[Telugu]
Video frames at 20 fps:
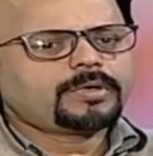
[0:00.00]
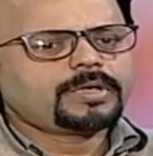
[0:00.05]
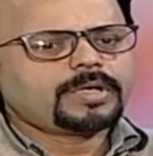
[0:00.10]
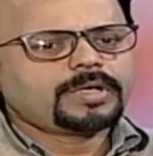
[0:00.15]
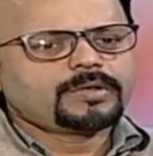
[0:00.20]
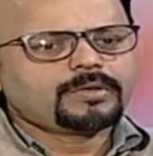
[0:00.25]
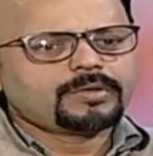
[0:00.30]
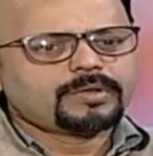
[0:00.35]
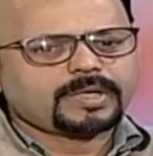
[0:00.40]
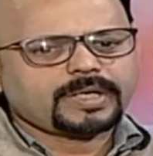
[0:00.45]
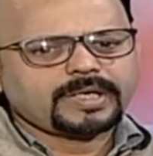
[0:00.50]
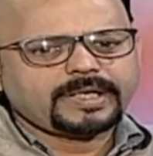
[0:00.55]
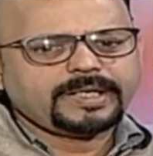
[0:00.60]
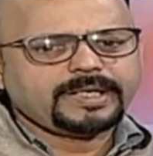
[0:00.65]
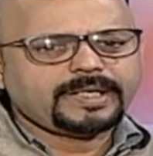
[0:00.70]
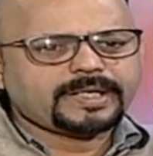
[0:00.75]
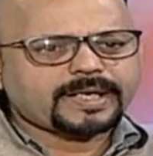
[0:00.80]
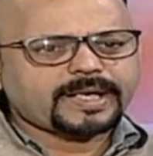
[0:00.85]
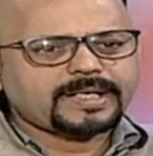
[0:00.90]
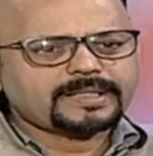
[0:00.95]
ఒకరికొకరు అంటే
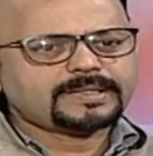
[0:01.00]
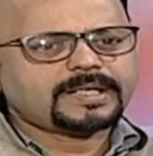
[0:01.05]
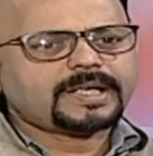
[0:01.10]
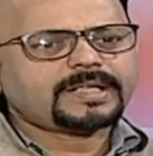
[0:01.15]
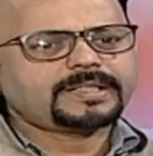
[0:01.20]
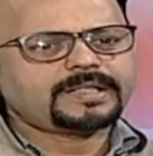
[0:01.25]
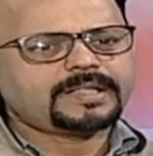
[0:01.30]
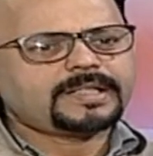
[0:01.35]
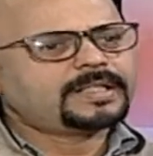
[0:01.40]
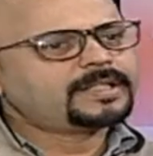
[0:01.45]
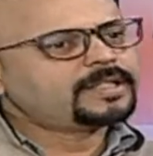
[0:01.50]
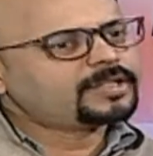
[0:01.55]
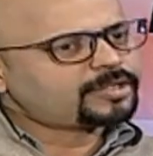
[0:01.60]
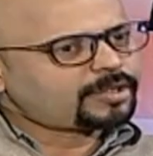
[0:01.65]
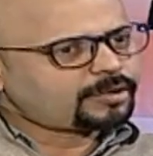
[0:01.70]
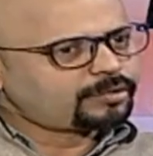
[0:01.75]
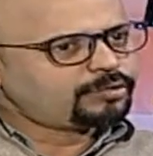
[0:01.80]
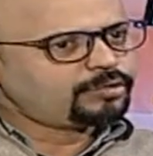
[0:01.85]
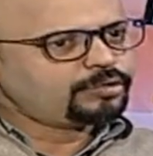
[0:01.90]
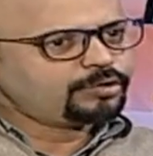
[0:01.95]
ఈ ట్రాన్సాక్షన్ ఏదైతే
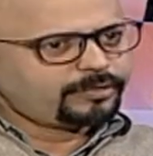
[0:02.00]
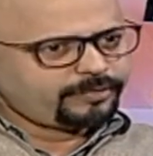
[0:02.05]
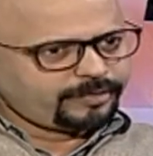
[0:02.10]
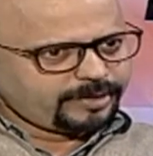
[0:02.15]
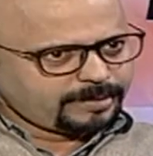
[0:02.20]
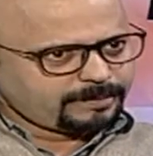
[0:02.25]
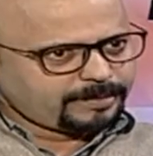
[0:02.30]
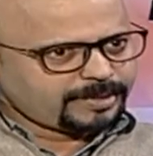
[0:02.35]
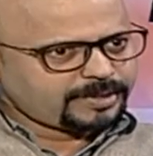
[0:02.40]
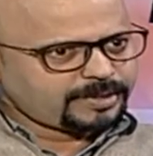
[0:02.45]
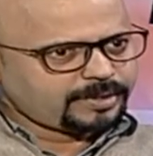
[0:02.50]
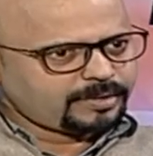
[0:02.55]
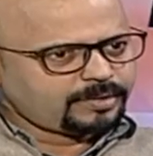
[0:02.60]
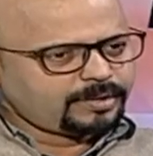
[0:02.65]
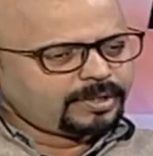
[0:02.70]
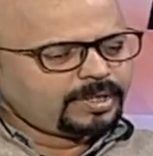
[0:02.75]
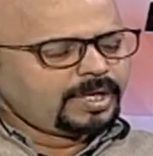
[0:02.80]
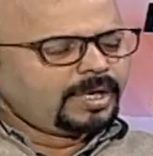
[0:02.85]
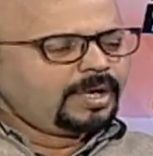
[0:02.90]
జరుగుతుందో వీళ్ళ మధ్యలో